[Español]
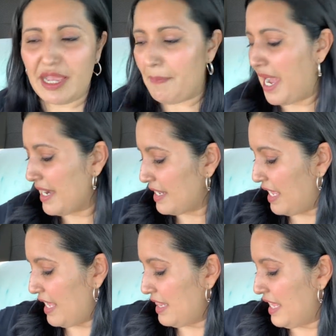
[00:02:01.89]
llamar
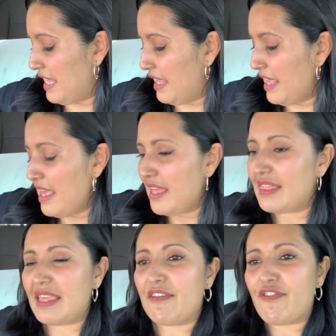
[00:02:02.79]
ni, ni,
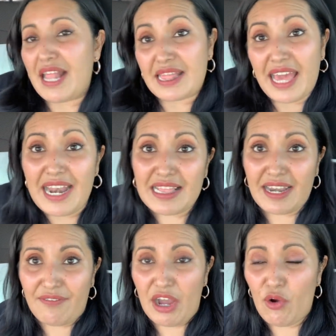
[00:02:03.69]
ni faltar al
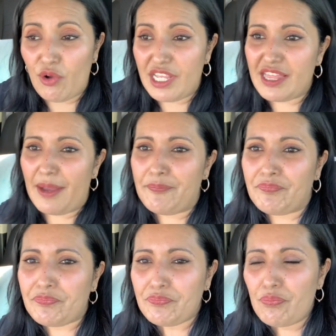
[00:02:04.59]
trabajo ahorita.
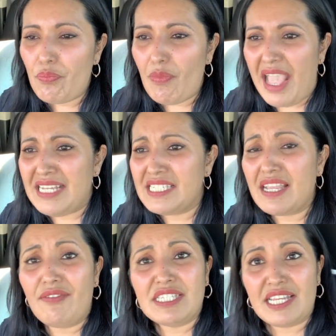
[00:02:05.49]
Así
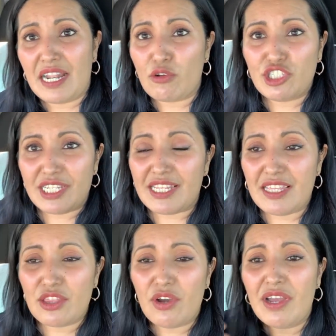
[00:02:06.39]
que va a ser algo
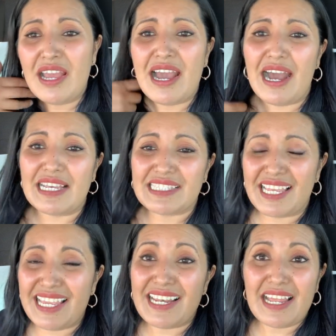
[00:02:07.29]
chiquitito. Hasta
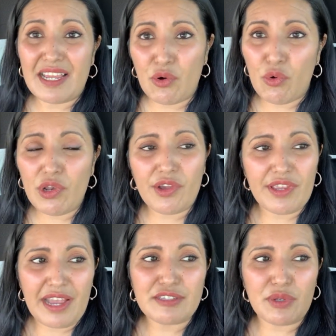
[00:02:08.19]
en julio
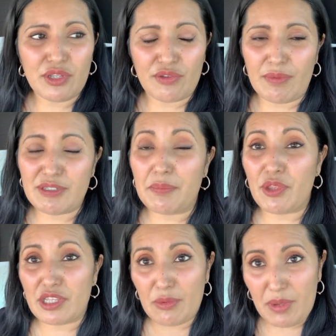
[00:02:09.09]
ya es cuando nos vamos a
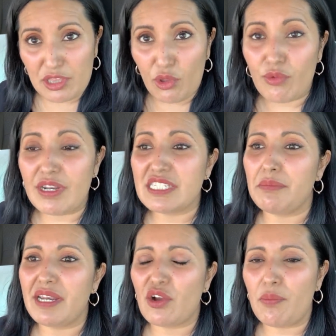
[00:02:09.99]
poder tomar toda una
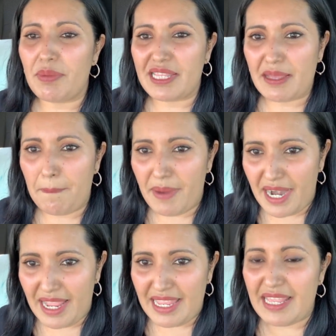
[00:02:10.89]
semana completa
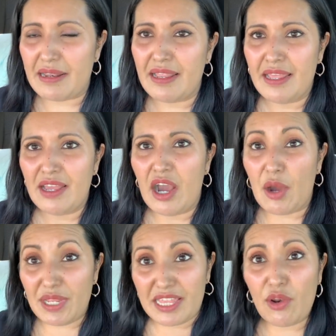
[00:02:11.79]
para ir.
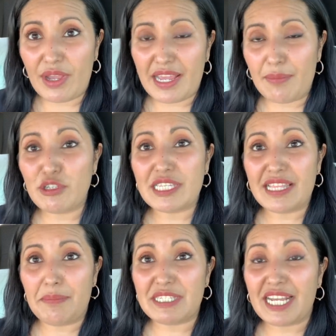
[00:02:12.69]
Ahorita lo que queremos es
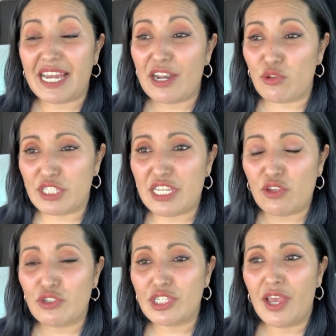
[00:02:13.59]
nada más sacar a los
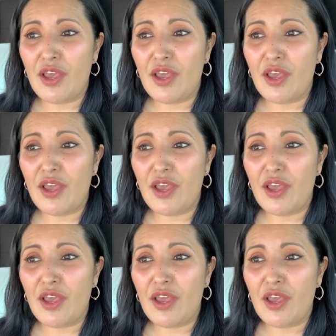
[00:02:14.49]
niños